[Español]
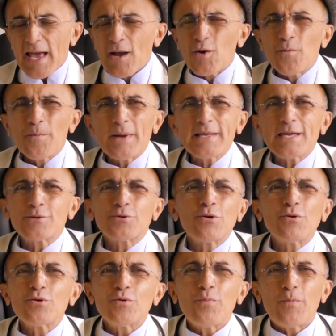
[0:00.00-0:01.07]
Acompaña
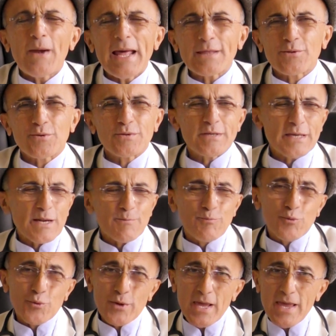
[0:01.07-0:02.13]
todos los platos, desde el
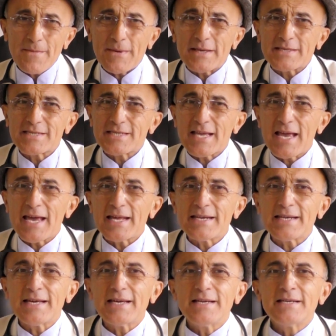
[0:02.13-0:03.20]
puré de
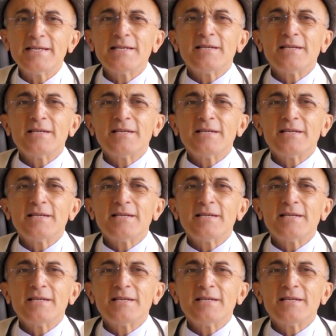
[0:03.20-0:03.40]
manzana,